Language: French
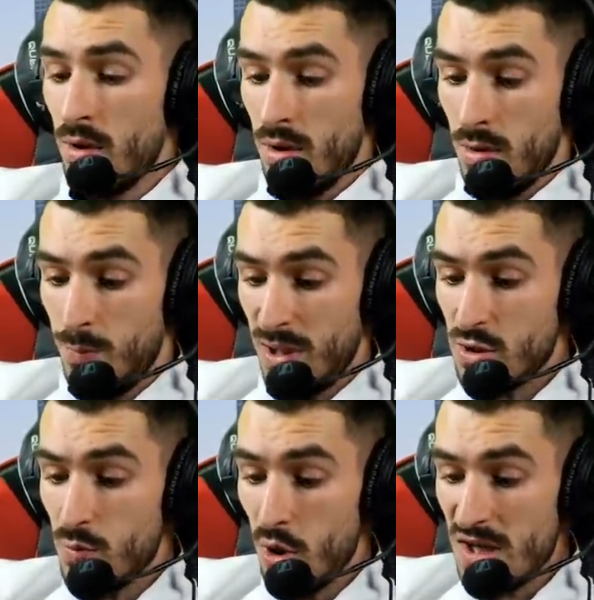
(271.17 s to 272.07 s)

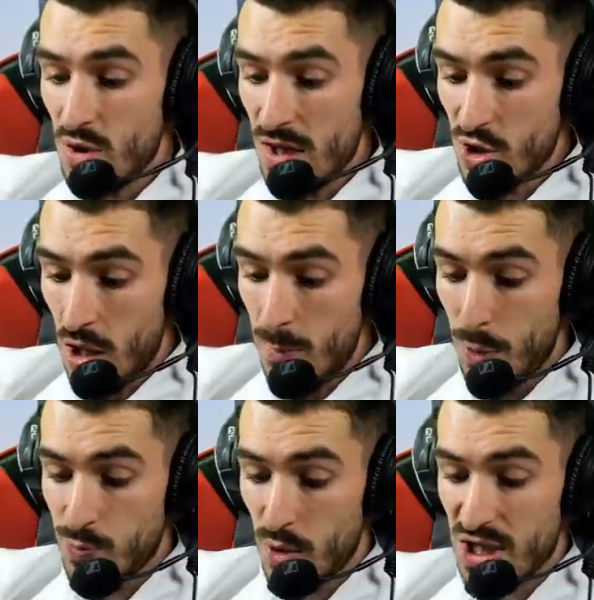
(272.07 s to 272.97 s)
Personne me raisonnait. Genre à
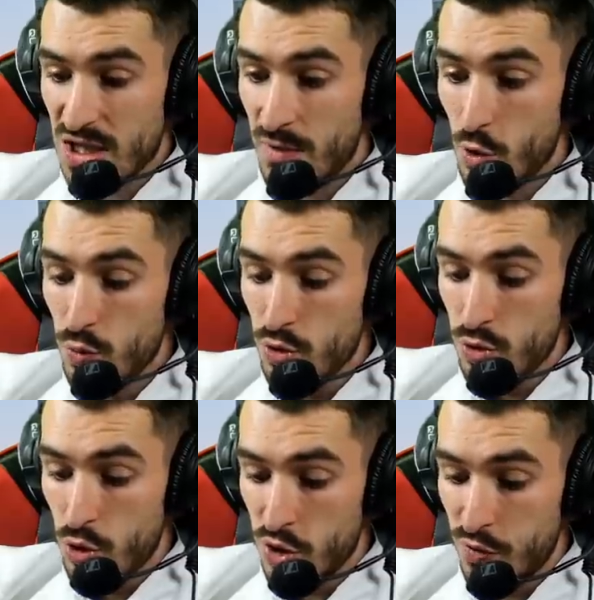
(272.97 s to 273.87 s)
l'époque, je pensais que j'avais une coupe
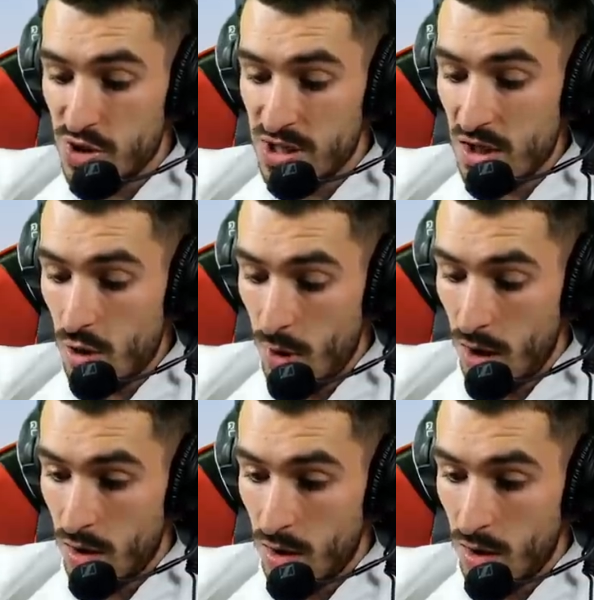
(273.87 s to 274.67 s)
de cheveux stylée, moi.